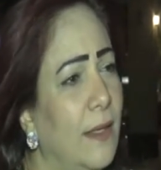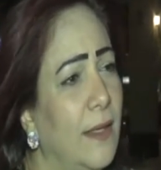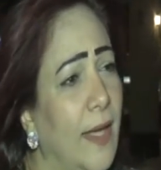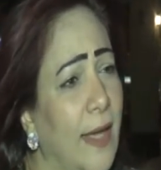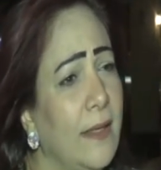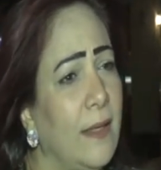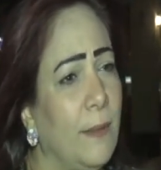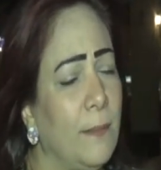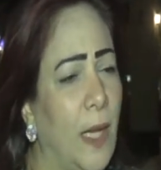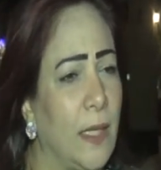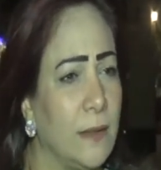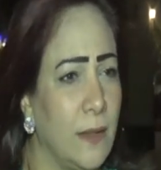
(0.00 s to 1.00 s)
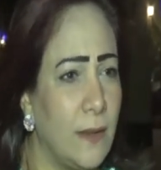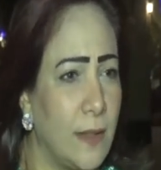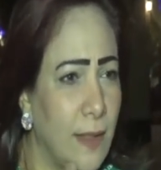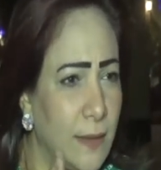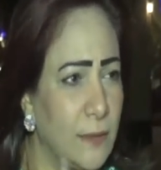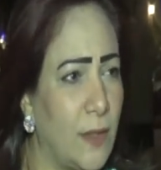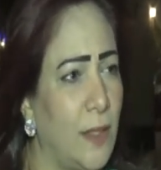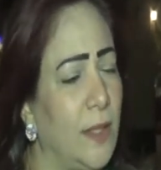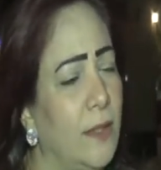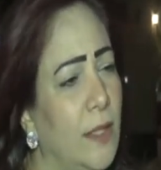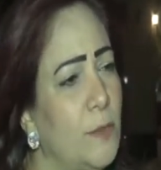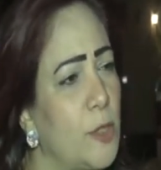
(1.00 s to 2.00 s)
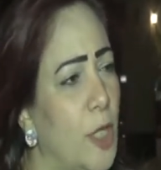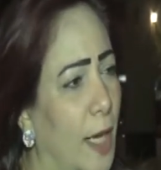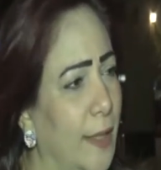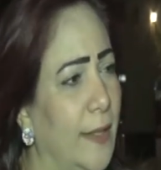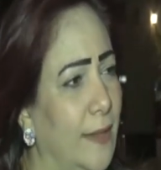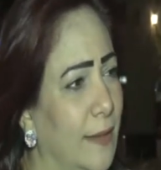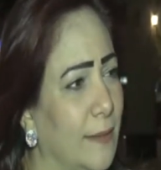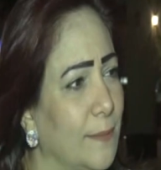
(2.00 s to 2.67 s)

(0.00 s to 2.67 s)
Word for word: لغاية لما حطينا كده طريق نمشي عليه